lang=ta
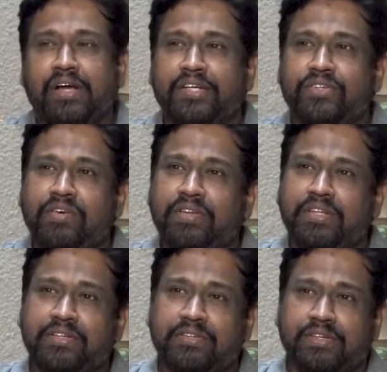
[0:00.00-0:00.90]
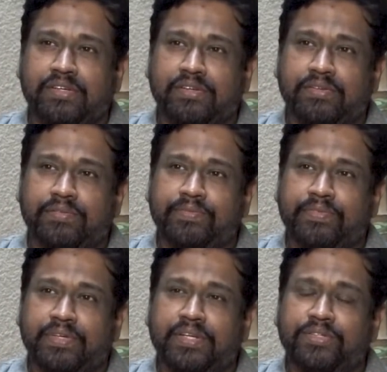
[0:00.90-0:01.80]
ஆக்சுவலாக வந்து
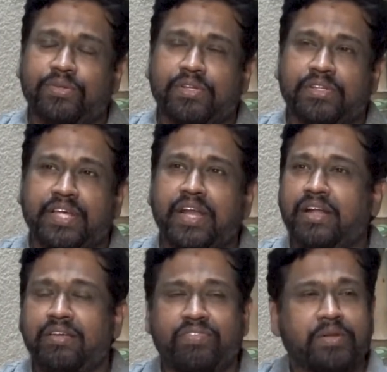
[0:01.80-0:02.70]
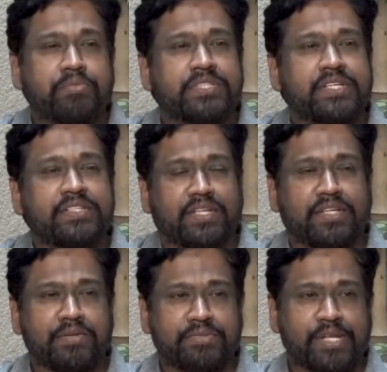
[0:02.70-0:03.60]
என்ன சொல்கிறது தேனாண்டல் ஃபிலிம்ஸுக்கு
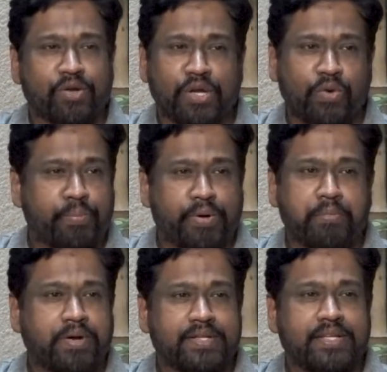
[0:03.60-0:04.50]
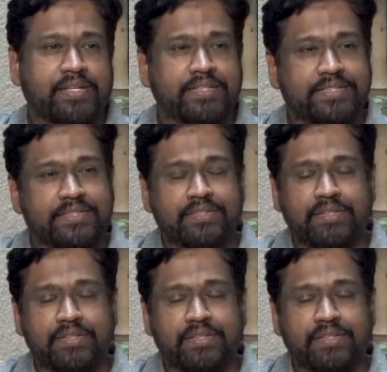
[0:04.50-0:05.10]
சந்தானம் சாரோட நான் ஒரு படம் பண்ணுறதா இருந்துச்சு